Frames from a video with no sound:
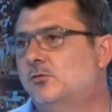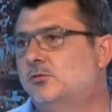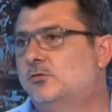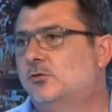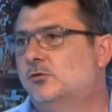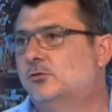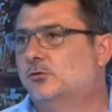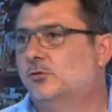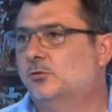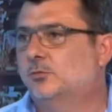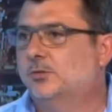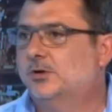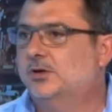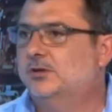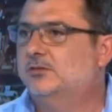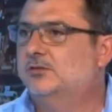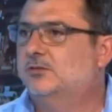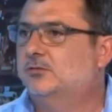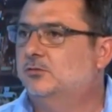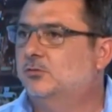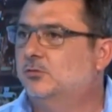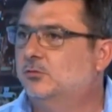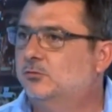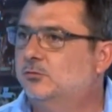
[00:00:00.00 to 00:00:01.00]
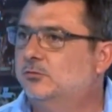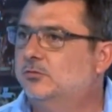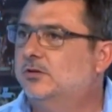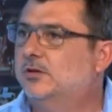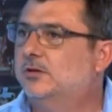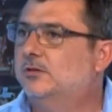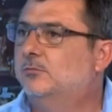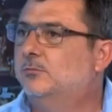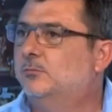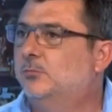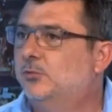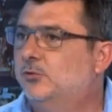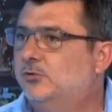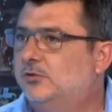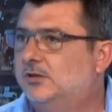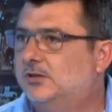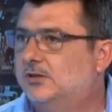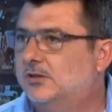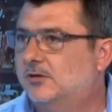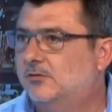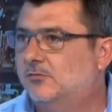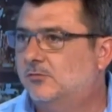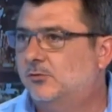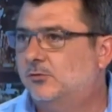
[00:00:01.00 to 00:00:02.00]
aux entreprises et surtout cette
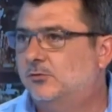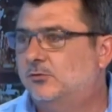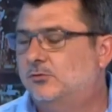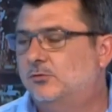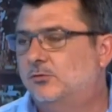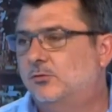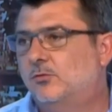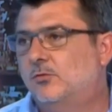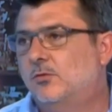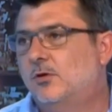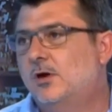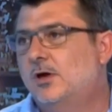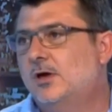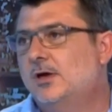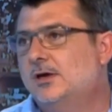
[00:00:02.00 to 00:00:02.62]
petite révolution